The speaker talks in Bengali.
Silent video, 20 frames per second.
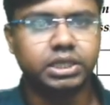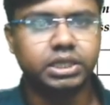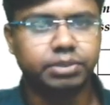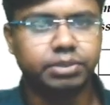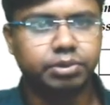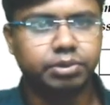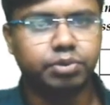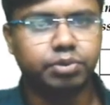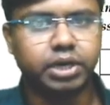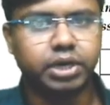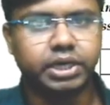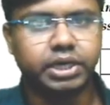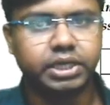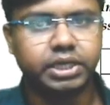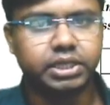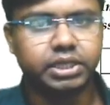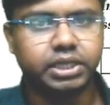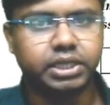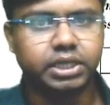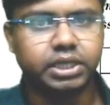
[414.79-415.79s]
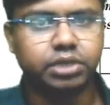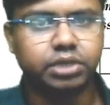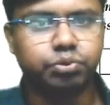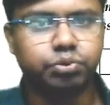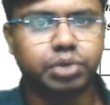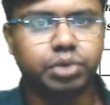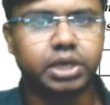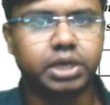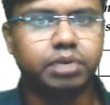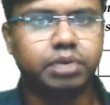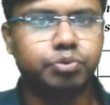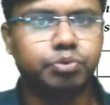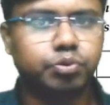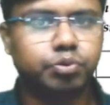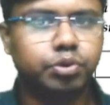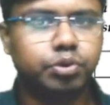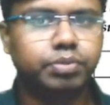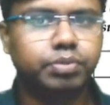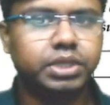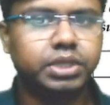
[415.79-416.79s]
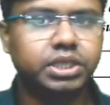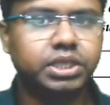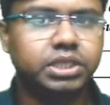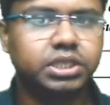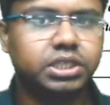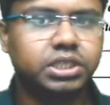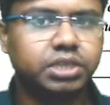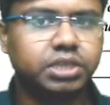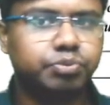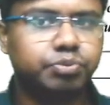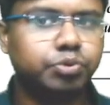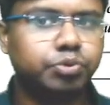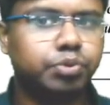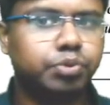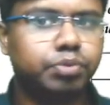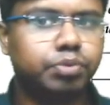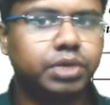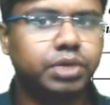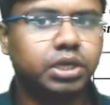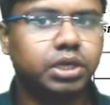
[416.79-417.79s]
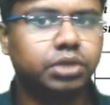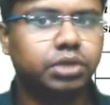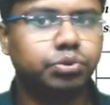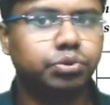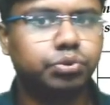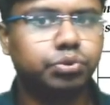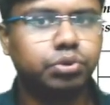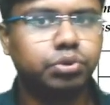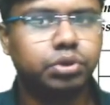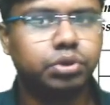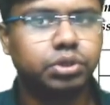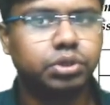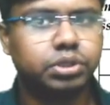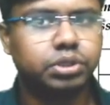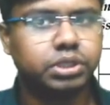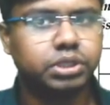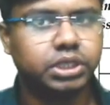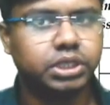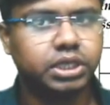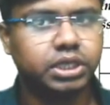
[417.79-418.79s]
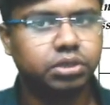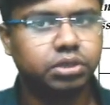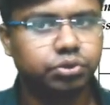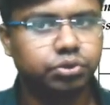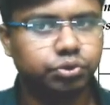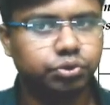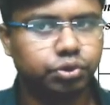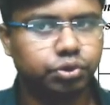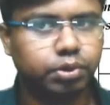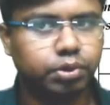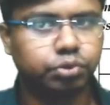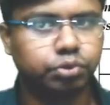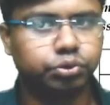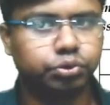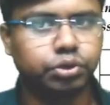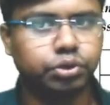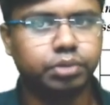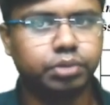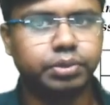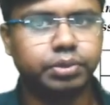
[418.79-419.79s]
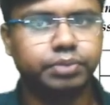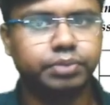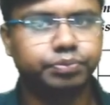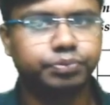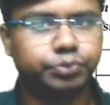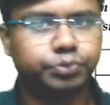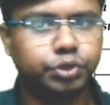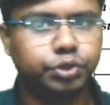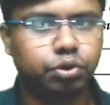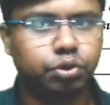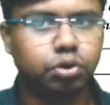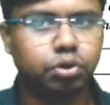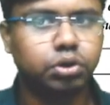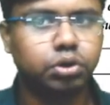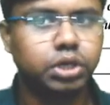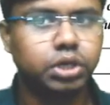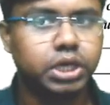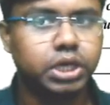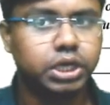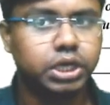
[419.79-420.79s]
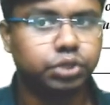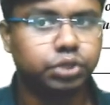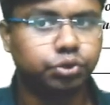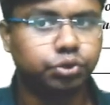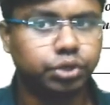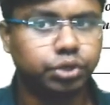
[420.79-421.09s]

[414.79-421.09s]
সিভিক ভলেন্টিয়ার তাদের কিন্তু একটা প্রোফর্মা দিয়েছে সেই প্রোফর্মাটা কিন্তু সেটা জমা করতে হবে কখন যখন